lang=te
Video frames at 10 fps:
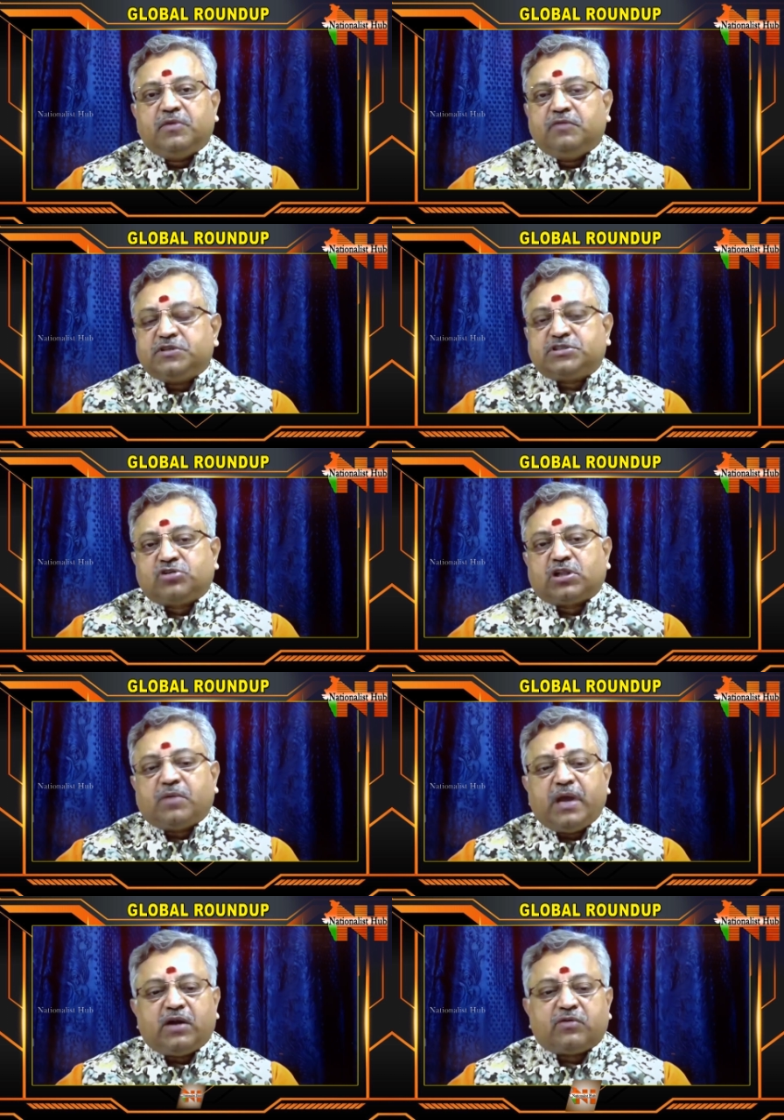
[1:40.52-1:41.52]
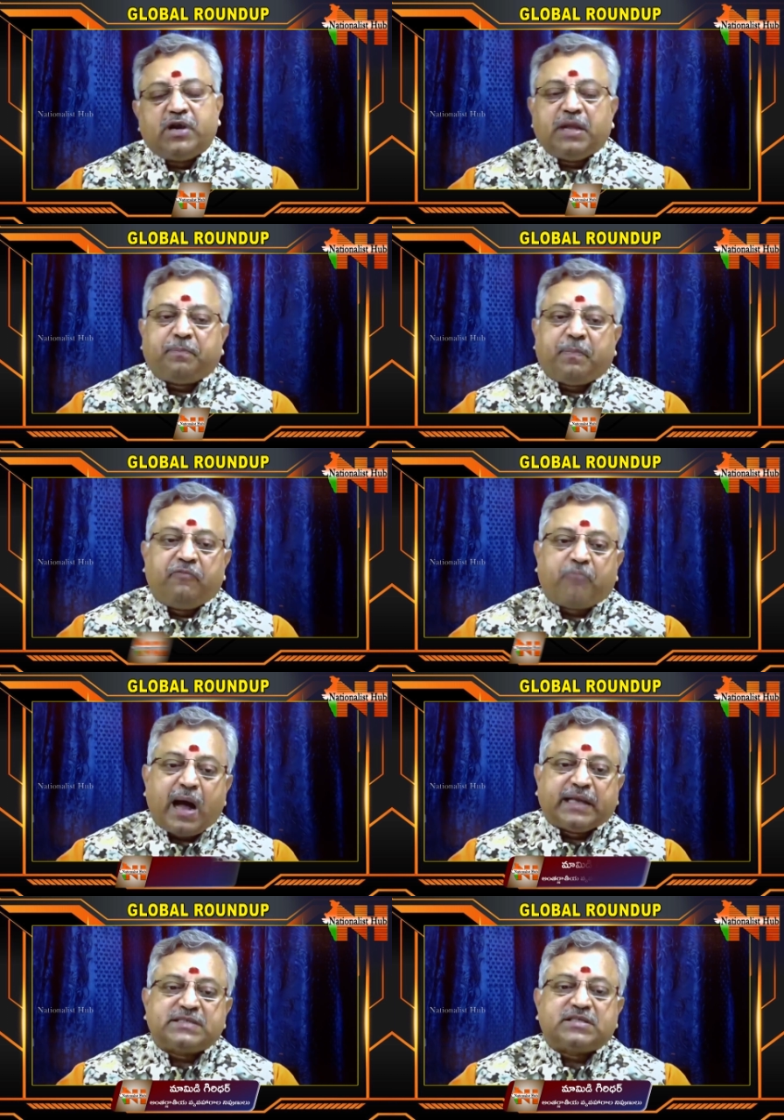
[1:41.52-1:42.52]
విస్తృతమైనటువంటి
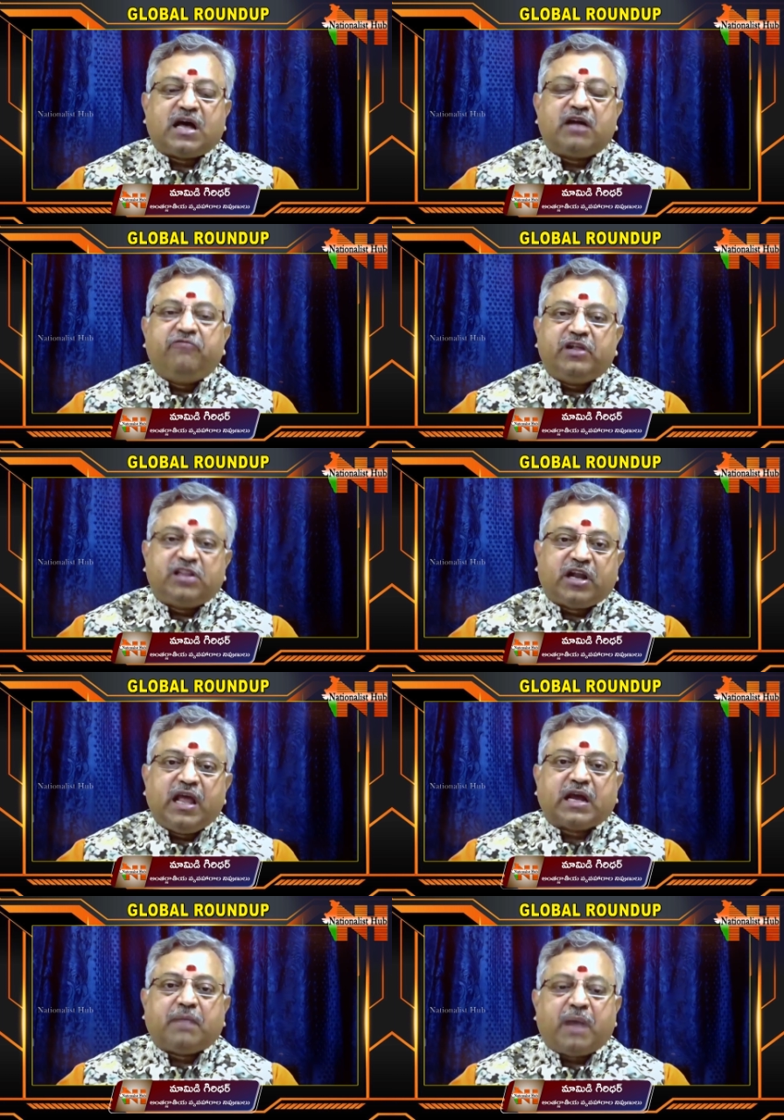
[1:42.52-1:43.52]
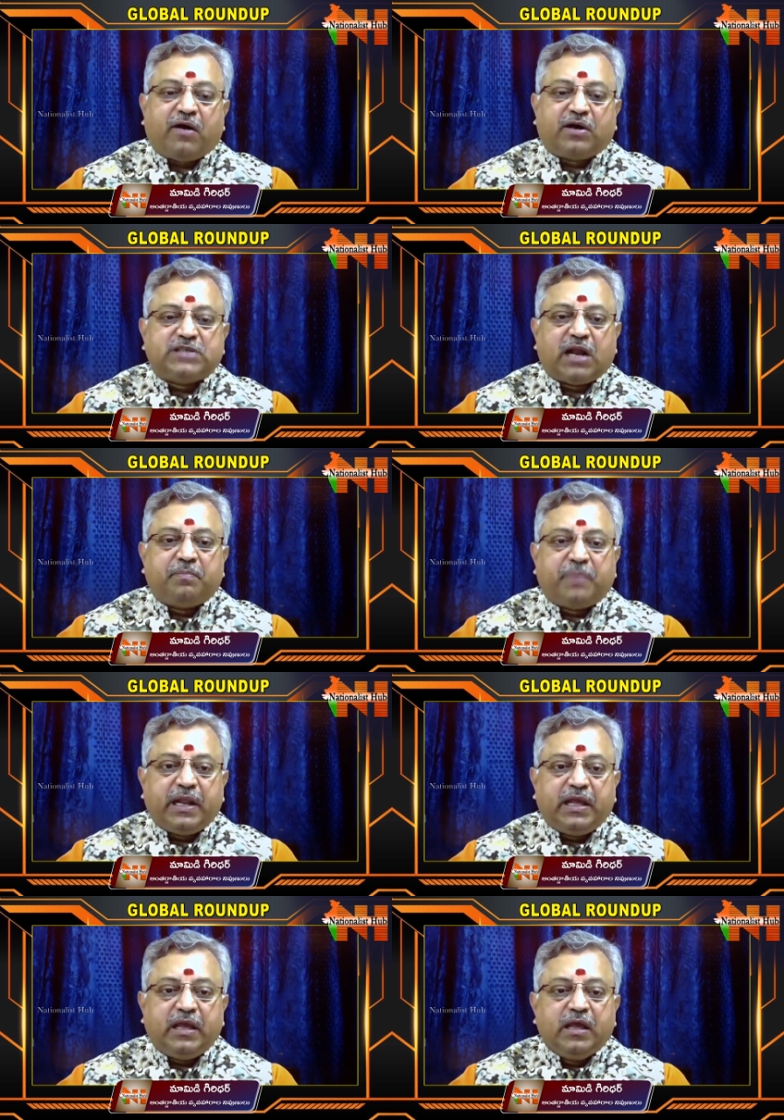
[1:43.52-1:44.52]
పాకిస్తాన్ వ్యతిరేక భావజాలం
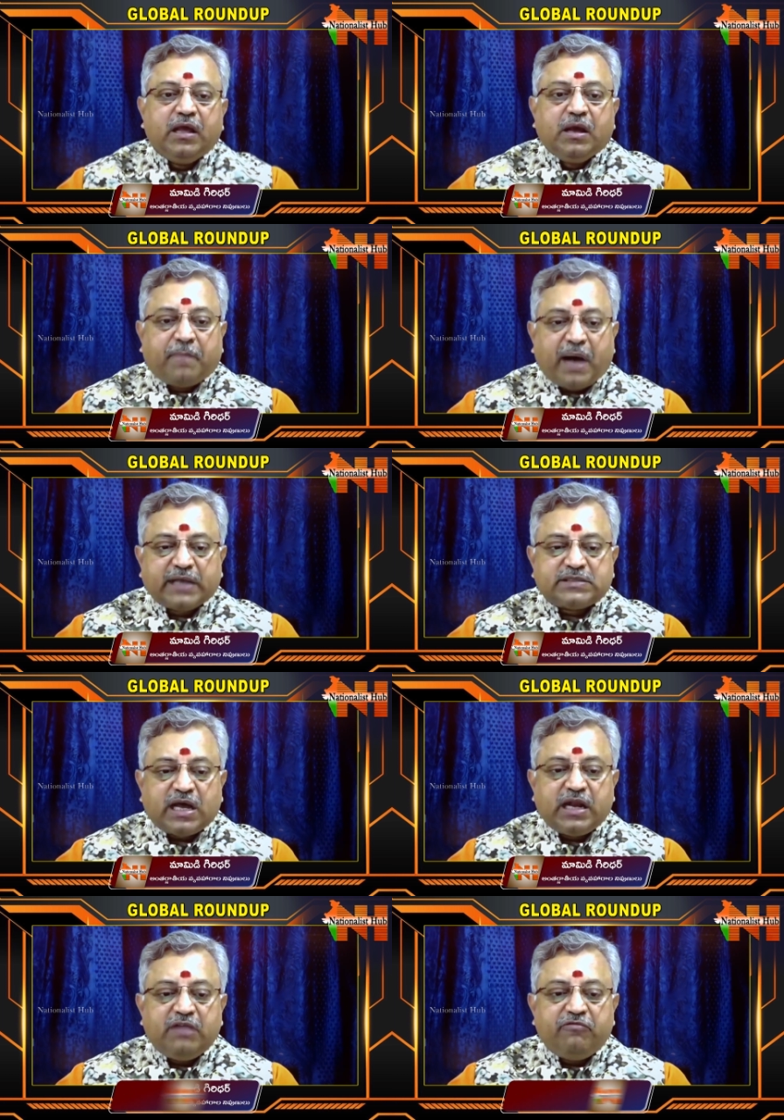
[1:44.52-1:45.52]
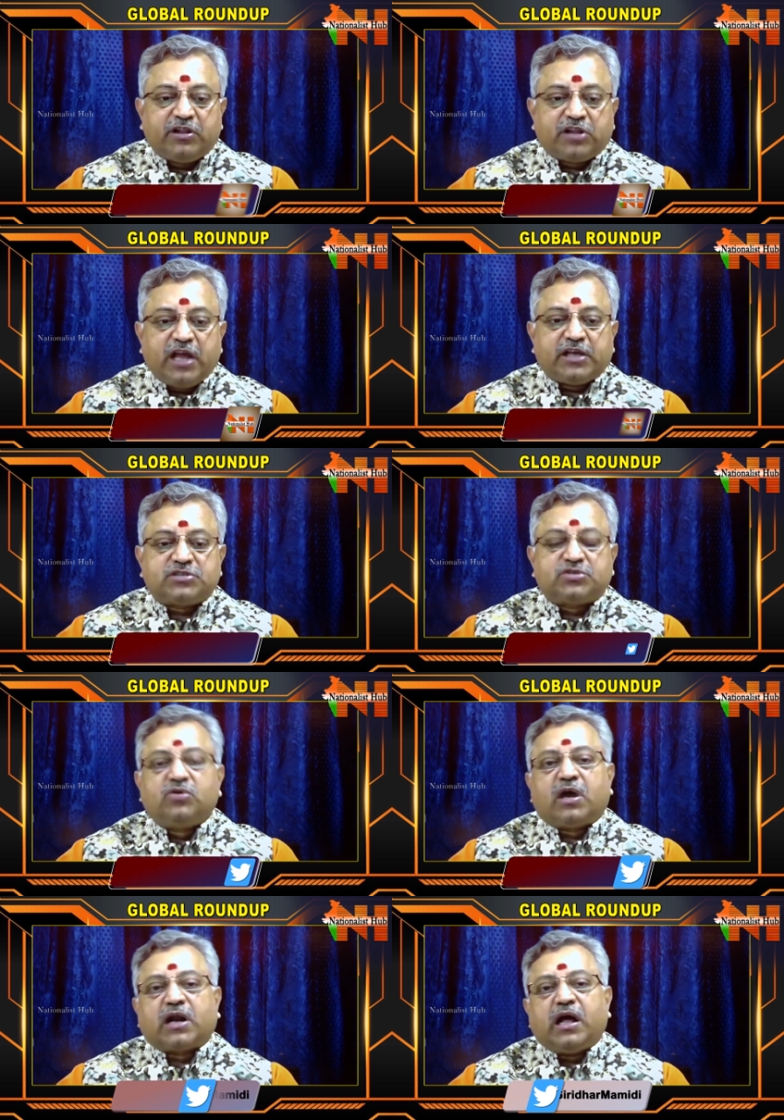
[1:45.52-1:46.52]
పెరిగి పాకిస్తాన్ ని వ్యతిరేకిస్తూ
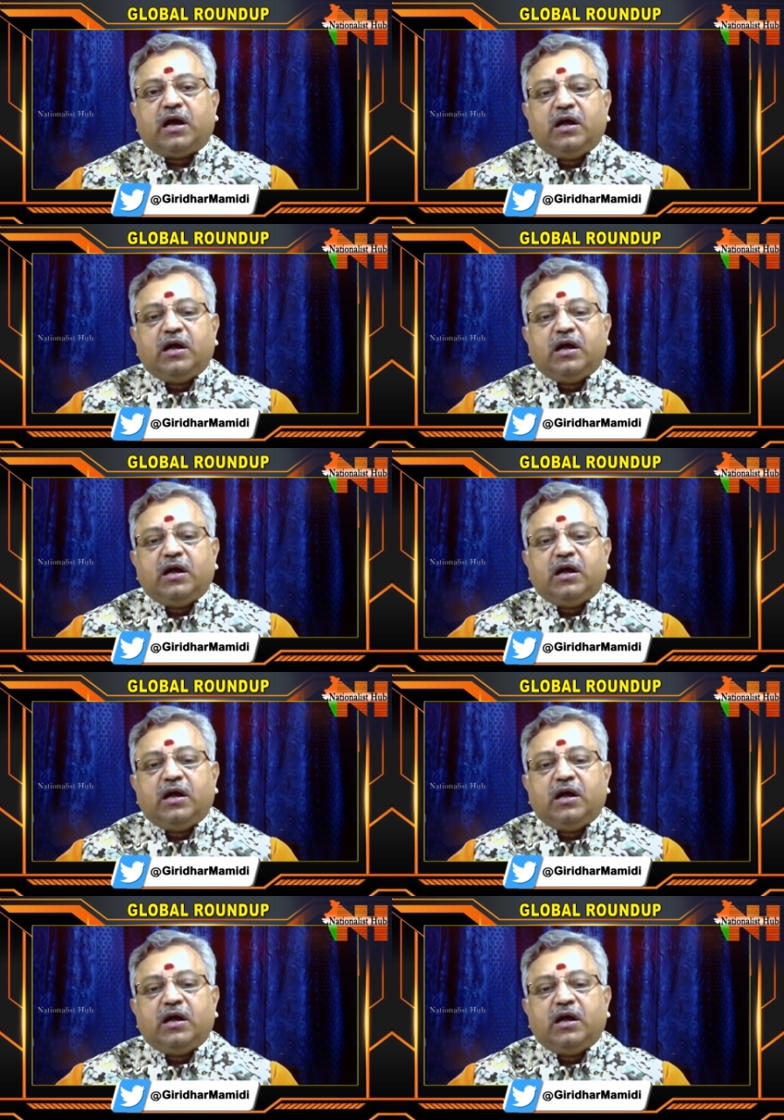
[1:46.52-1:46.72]
అక్కడ